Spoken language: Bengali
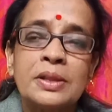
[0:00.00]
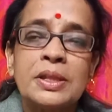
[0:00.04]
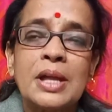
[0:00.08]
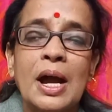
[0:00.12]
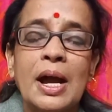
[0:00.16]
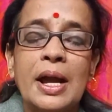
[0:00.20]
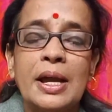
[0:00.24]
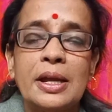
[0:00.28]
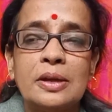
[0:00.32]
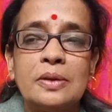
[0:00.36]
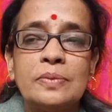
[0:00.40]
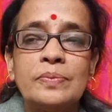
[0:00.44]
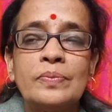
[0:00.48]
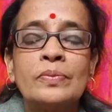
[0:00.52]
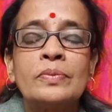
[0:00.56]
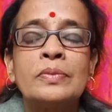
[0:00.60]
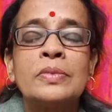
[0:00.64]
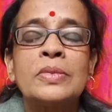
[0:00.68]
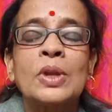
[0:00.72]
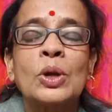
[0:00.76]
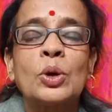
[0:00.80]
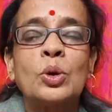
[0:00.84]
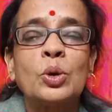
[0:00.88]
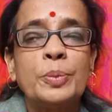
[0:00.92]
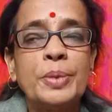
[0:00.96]
তাই
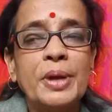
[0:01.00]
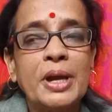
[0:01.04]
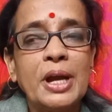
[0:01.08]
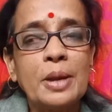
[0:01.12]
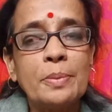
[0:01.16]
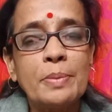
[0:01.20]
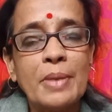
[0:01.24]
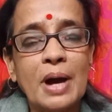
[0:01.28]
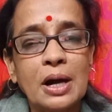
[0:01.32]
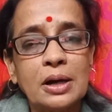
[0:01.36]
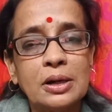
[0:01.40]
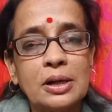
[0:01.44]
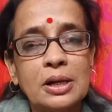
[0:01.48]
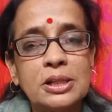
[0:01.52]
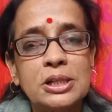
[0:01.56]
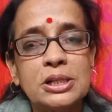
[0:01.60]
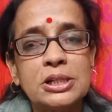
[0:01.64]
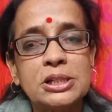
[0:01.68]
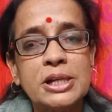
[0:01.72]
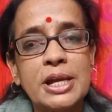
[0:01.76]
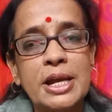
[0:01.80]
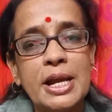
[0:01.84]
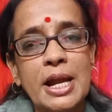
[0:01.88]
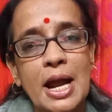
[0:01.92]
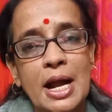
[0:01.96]
কবি এই
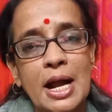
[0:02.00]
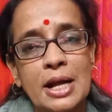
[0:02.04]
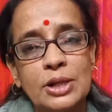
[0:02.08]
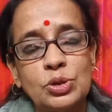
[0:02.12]
বাংলাদেশকে